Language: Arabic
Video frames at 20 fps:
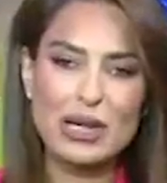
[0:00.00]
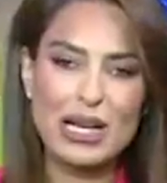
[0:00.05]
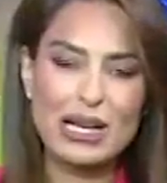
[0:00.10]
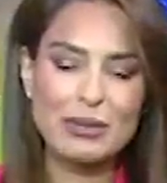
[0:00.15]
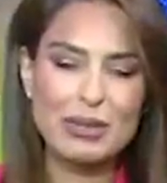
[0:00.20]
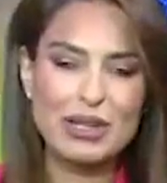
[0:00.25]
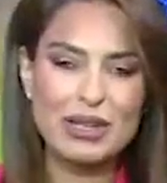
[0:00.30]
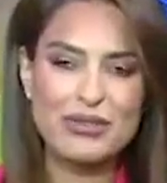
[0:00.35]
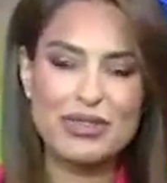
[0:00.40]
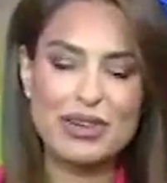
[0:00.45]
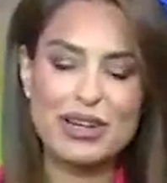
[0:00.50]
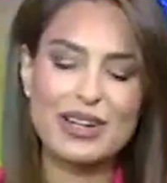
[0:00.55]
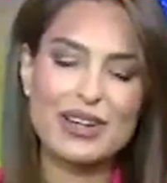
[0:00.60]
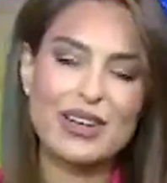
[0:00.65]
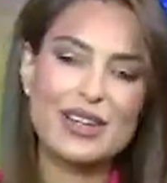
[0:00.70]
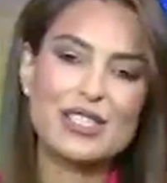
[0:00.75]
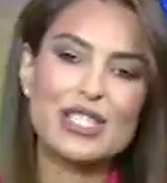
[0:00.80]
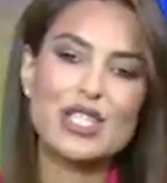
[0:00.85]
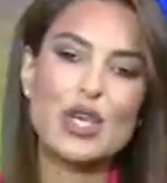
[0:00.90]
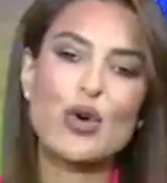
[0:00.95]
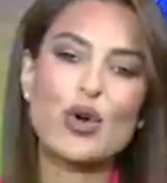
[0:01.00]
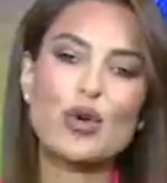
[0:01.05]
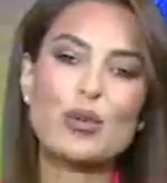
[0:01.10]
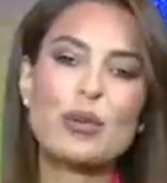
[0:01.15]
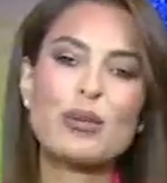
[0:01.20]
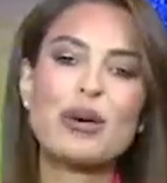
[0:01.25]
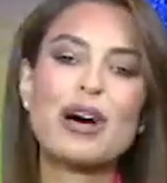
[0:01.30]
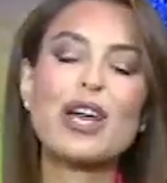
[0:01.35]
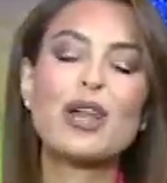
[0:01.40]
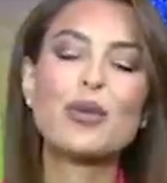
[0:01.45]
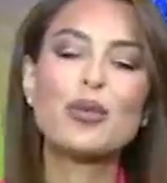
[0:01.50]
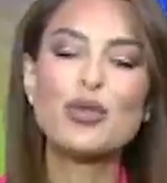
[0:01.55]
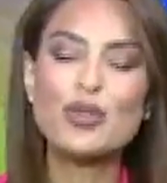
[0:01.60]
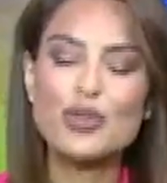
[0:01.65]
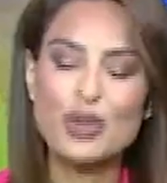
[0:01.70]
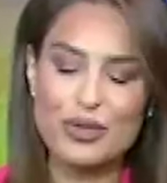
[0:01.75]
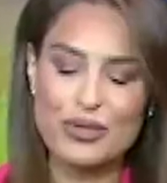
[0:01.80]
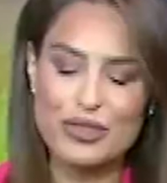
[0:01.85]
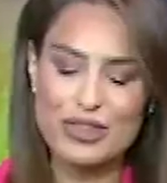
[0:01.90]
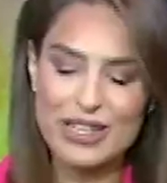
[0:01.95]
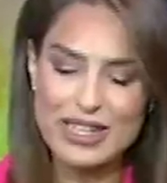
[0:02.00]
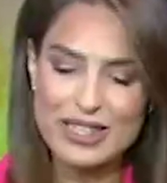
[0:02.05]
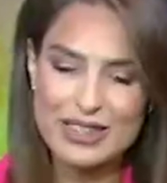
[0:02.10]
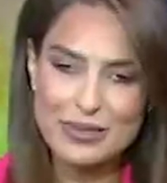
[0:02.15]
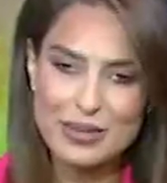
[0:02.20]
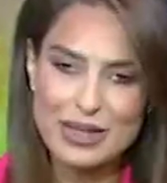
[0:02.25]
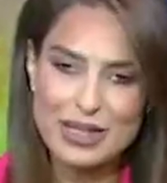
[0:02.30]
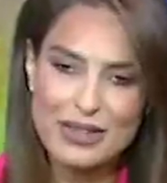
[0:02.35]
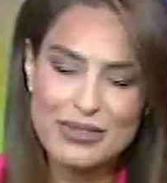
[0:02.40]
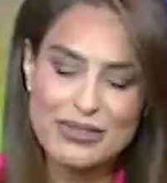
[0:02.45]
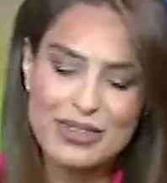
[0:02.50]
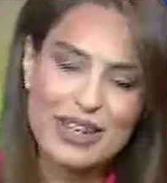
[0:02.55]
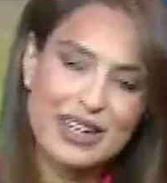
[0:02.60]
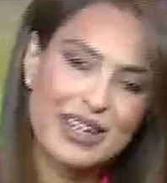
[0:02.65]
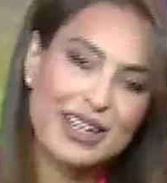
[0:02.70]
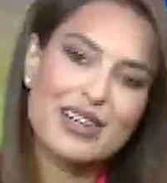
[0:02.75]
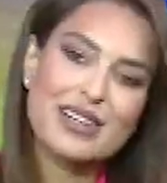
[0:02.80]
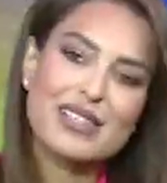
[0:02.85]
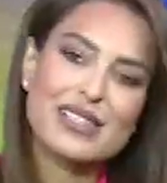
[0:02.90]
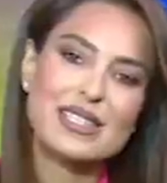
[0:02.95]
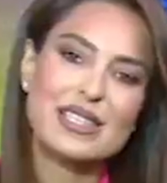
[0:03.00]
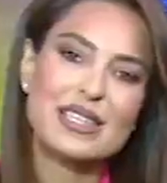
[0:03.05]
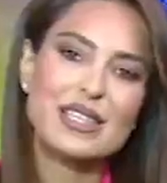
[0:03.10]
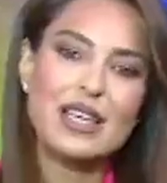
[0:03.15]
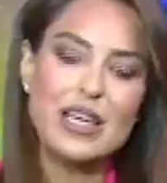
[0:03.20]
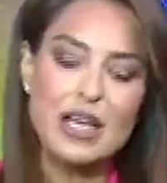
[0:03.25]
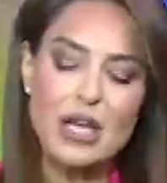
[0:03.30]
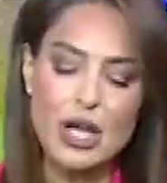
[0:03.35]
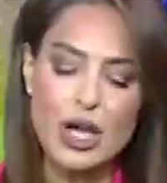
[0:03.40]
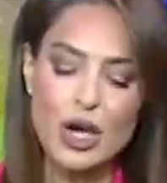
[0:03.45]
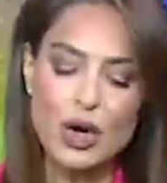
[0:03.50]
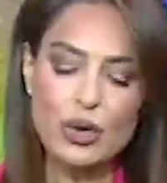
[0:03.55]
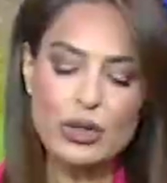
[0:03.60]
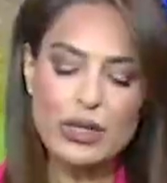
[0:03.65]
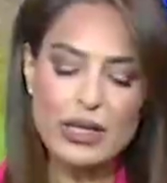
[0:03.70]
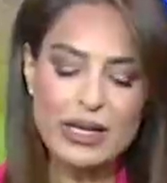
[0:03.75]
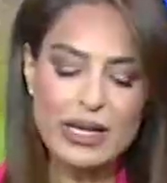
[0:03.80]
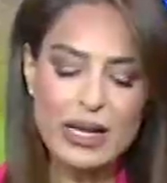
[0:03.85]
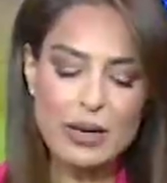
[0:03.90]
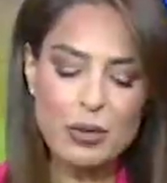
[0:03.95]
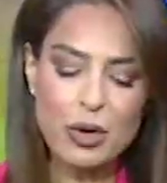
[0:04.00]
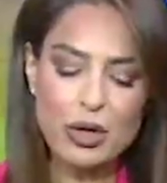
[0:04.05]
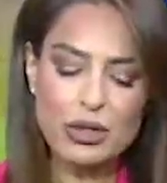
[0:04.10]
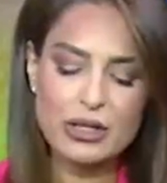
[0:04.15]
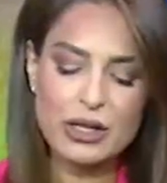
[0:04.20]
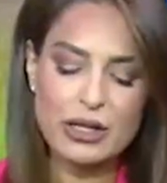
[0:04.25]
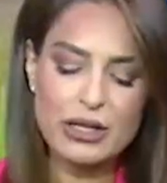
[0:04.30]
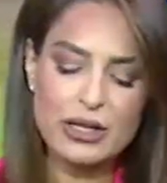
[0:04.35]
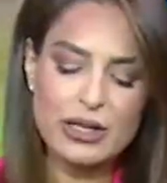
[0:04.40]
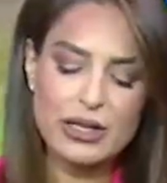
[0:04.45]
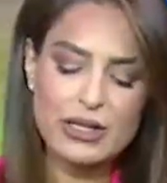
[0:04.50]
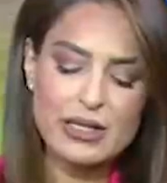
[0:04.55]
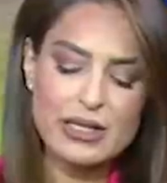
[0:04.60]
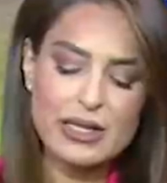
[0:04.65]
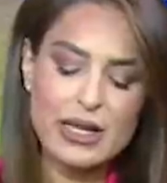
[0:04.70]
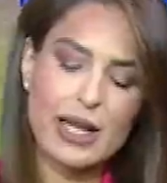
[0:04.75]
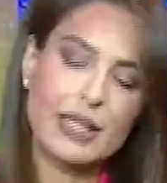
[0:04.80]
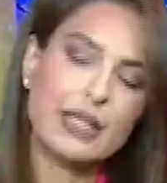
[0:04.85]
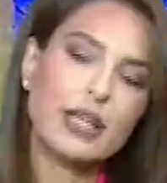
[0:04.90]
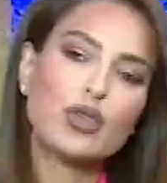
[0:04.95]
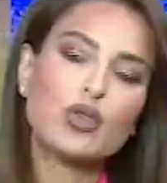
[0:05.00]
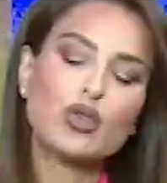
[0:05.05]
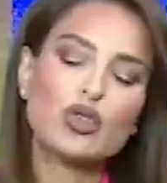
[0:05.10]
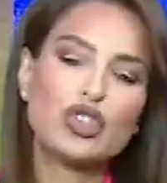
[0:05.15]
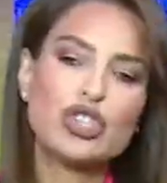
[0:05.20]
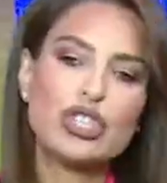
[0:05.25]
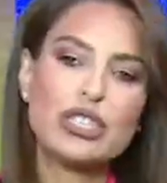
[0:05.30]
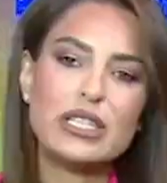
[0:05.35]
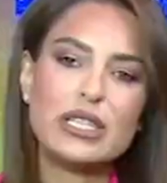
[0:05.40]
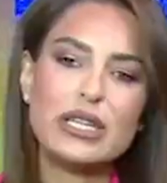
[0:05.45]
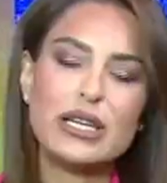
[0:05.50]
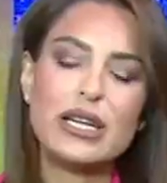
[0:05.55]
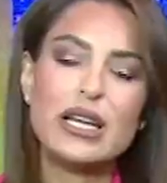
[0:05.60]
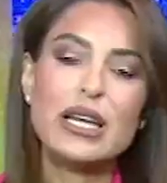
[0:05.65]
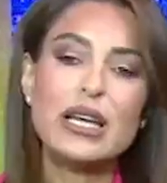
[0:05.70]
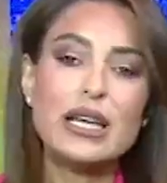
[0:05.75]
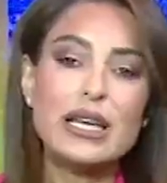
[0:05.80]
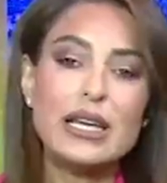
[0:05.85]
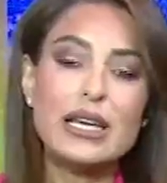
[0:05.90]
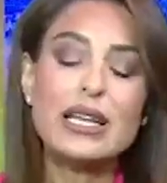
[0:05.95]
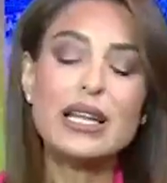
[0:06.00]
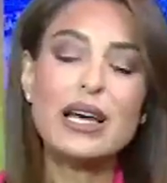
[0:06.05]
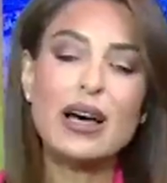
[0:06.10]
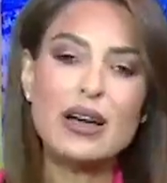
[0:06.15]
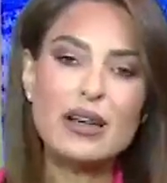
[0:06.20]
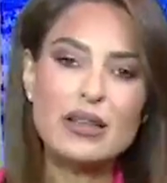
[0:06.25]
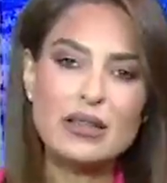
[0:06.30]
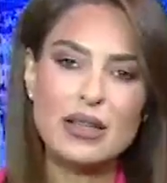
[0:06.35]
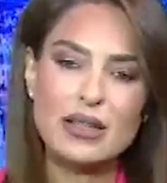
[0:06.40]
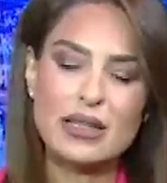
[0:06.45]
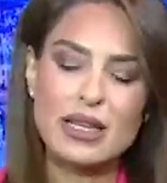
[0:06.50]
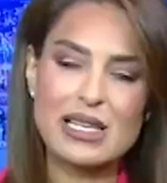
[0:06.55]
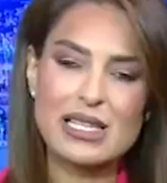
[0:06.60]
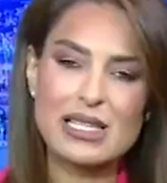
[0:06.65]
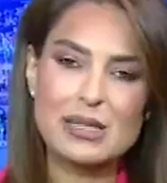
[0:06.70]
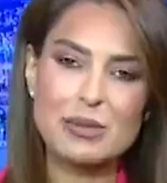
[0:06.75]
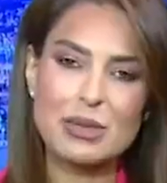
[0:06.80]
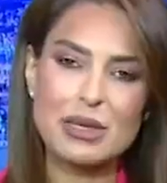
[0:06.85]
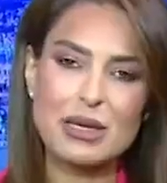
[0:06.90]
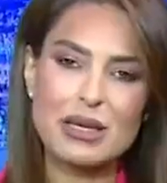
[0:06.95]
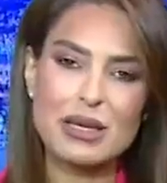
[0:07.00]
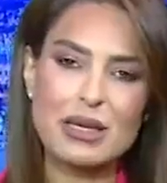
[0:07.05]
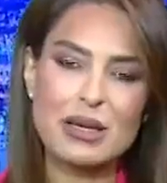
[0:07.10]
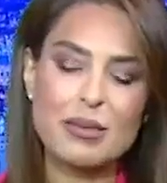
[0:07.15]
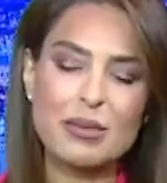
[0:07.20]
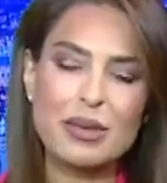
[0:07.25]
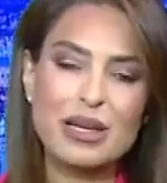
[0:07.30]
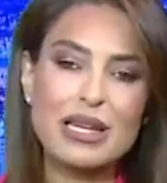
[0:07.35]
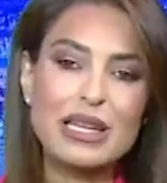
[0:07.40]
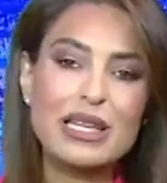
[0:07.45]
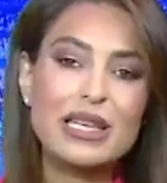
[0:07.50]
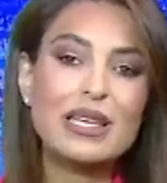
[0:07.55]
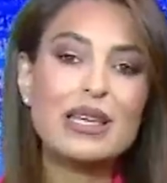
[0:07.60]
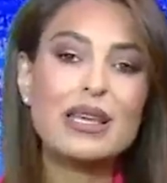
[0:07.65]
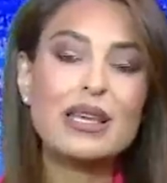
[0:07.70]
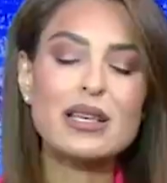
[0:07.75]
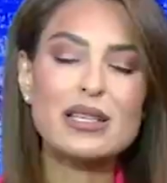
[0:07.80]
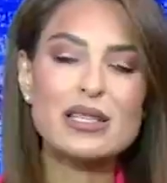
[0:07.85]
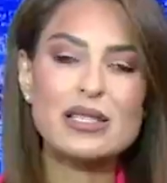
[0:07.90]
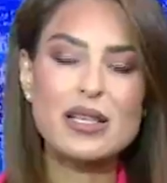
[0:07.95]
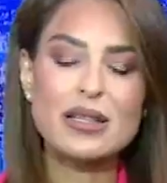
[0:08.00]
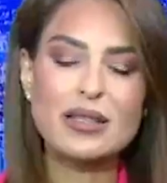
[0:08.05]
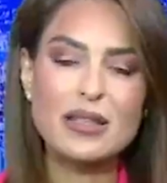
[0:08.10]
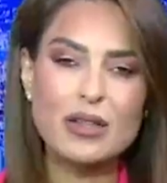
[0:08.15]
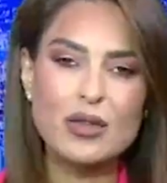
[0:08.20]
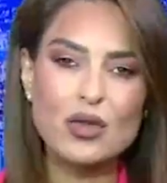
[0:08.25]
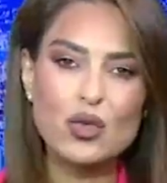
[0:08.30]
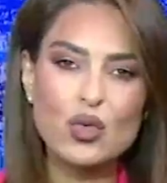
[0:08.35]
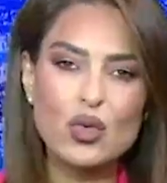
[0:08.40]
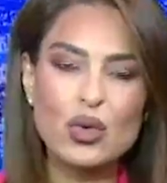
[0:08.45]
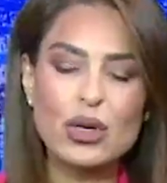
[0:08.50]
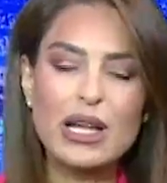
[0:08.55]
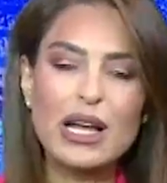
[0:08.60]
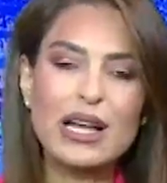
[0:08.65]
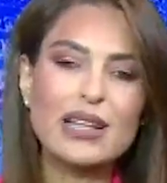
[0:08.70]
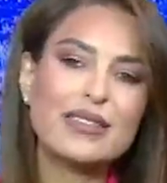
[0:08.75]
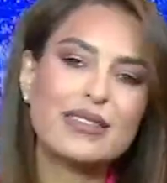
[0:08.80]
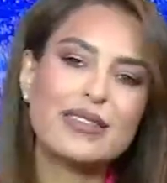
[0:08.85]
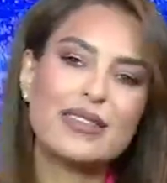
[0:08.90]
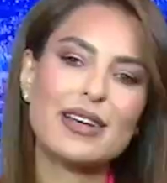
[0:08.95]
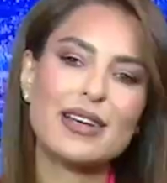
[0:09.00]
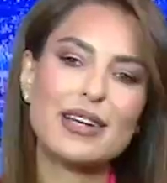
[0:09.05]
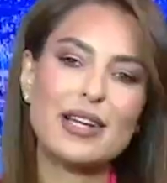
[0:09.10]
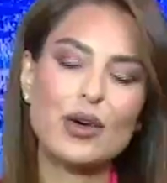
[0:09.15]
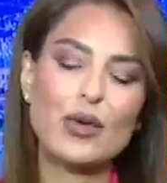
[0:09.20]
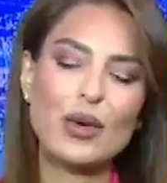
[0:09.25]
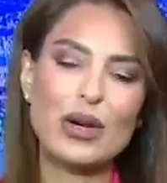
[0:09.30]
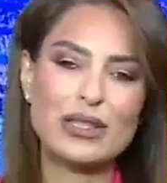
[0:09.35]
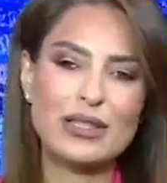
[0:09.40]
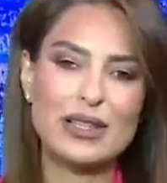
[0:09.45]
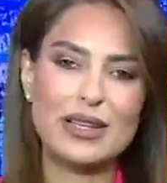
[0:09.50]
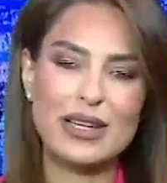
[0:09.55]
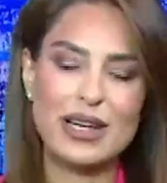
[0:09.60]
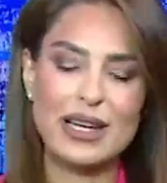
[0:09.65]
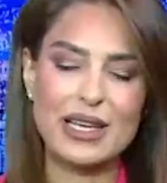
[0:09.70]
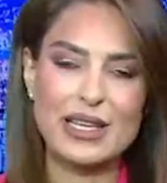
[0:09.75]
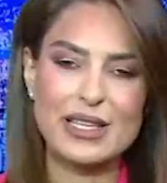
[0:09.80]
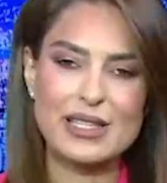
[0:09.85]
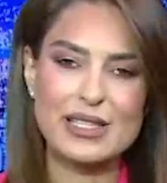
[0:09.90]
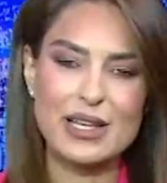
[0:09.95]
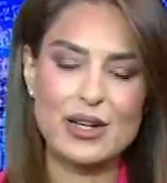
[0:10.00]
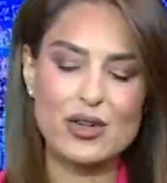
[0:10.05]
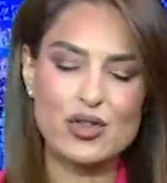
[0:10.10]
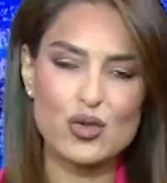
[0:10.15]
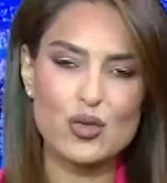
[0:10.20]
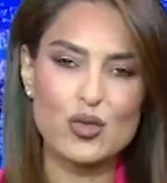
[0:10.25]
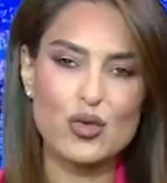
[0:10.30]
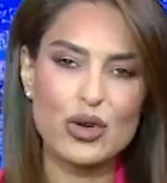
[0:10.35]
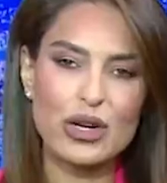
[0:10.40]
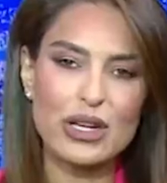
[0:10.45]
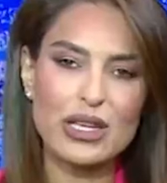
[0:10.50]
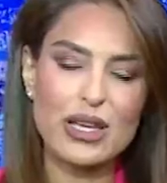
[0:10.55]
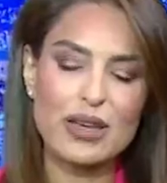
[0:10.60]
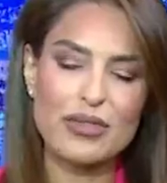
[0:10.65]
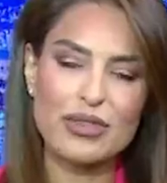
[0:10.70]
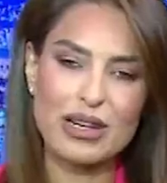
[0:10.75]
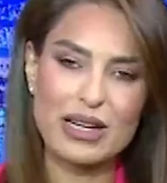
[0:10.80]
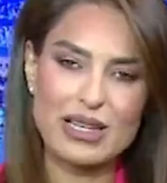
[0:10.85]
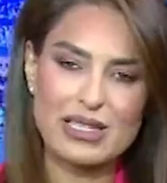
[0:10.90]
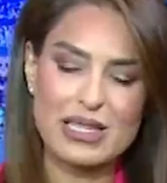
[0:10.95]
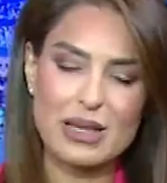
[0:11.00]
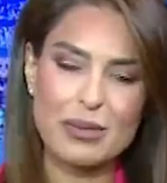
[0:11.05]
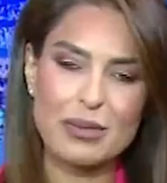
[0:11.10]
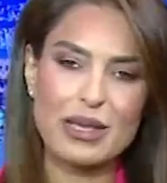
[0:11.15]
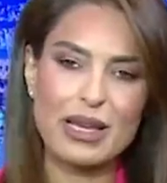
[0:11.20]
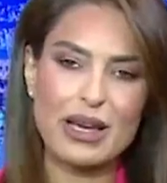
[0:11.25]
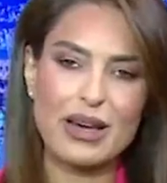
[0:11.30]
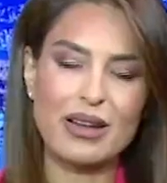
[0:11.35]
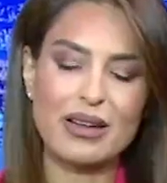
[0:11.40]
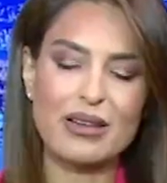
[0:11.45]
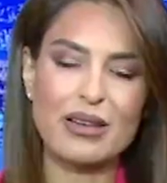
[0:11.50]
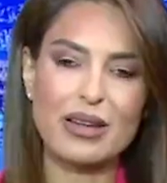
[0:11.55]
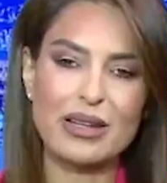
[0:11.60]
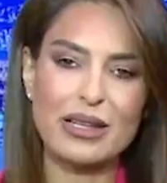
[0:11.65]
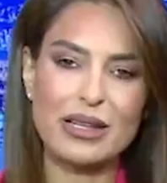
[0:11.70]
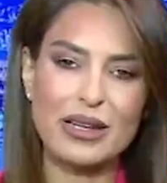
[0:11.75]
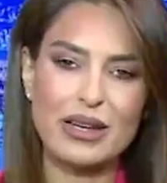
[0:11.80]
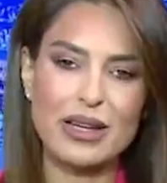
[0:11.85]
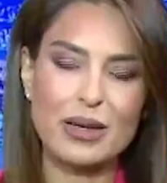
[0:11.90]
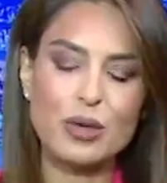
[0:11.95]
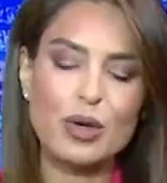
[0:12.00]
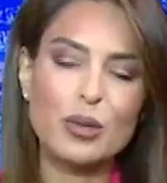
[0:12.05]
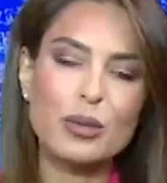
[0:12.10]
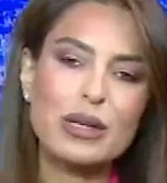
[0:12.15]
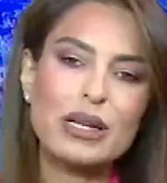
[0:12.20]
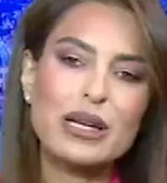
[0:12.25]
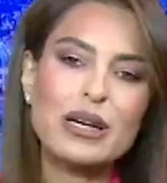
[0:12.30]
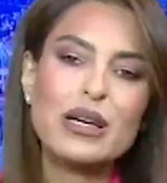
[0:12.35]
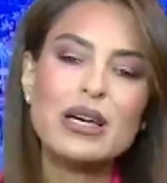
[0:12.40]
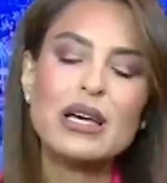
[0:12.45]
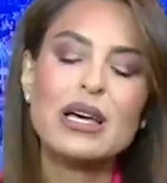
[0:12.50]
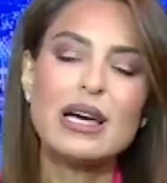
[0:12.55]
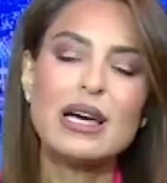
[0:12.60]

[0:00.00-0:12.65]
بالملف الرئاسي او ربما البطء في الملف الرئاسي هناك معطيات يعني تشير الى ايضا ازمه ماليه ستطول حتى لو اتى رئيس الجمهوريه في الاسابيع القليله المقبله